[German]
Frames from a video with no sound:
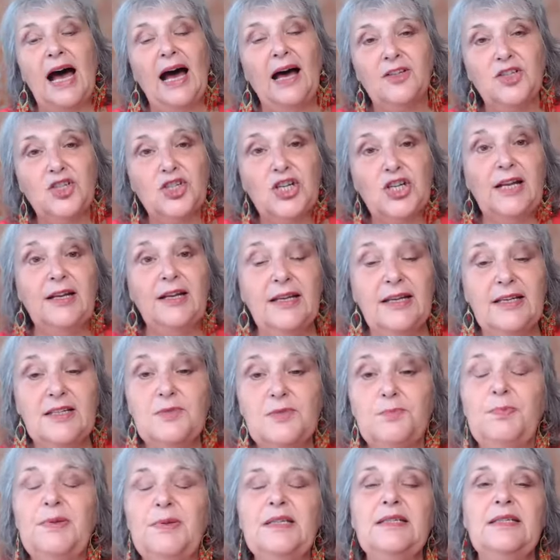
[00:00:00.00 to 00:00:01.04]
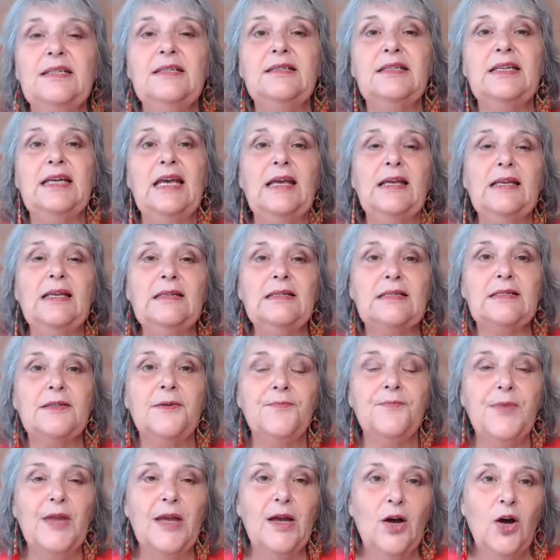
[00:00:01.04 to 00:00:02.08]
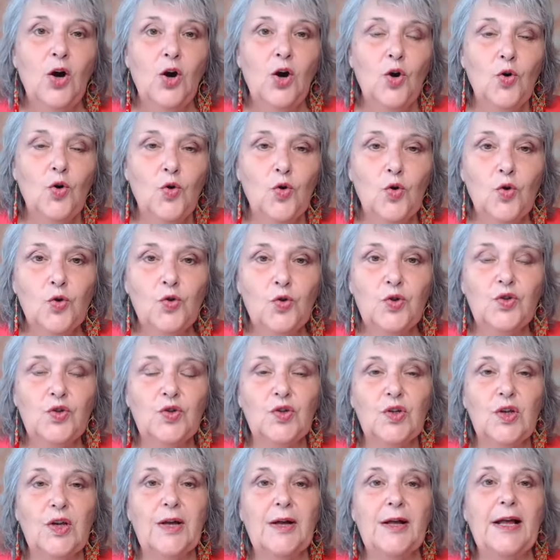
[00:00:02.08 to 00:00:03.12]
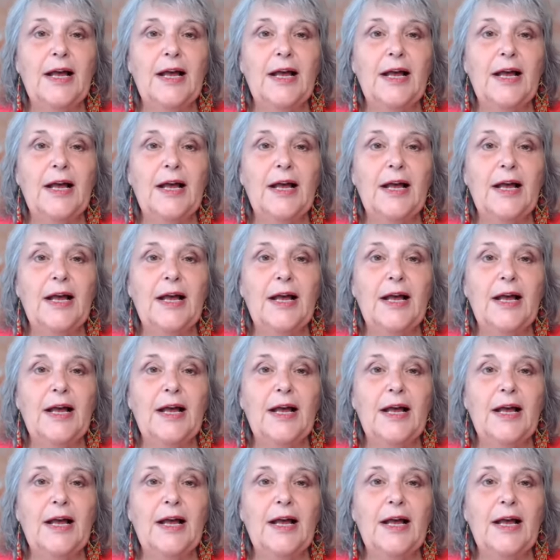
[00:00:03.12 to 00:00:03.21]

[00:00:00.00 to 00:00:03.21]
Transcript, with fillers: achtstelliges Business gehst. Und